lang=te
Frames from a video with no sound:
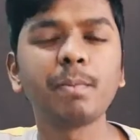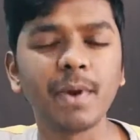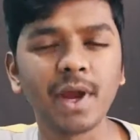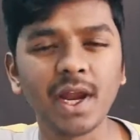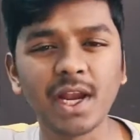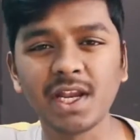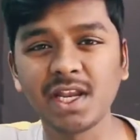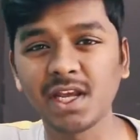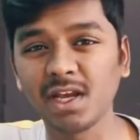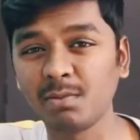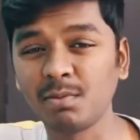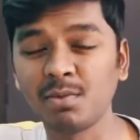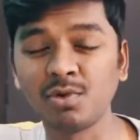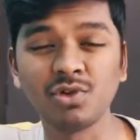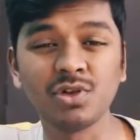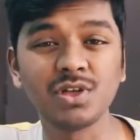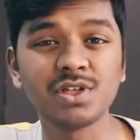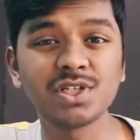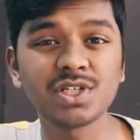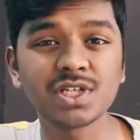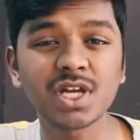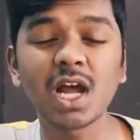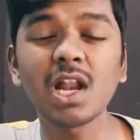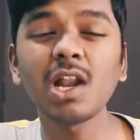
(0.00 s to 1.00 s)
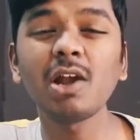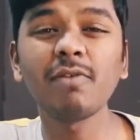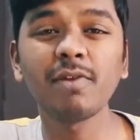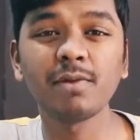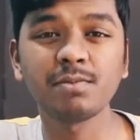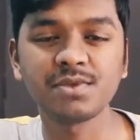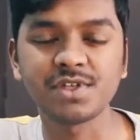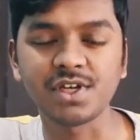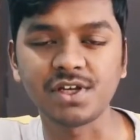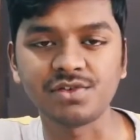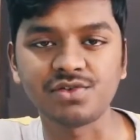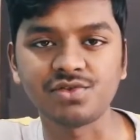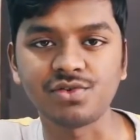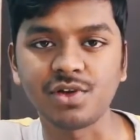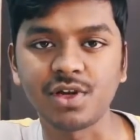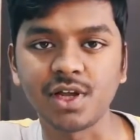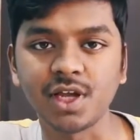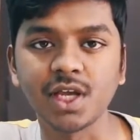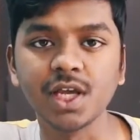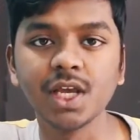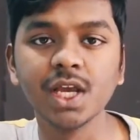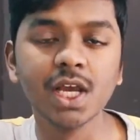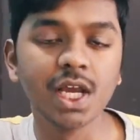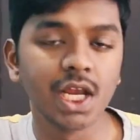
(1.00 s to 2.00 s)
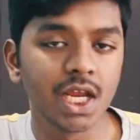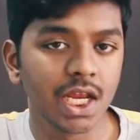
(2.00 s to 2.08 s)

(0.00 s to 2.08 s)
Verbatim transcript: పేటిఎం ఉంది చాలా వెబ్సైట్స్ ఉన్నాయి